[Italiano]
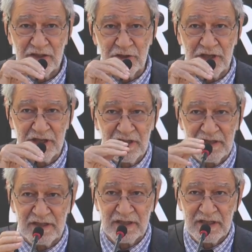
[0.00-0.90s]
Tutti.
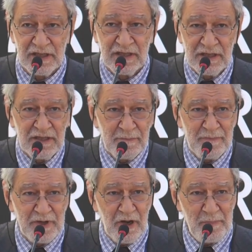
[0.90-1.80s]
Eh.
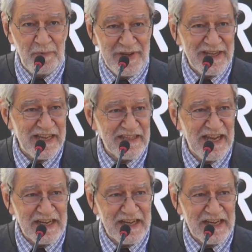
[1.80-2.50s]
Poi dopo mi direte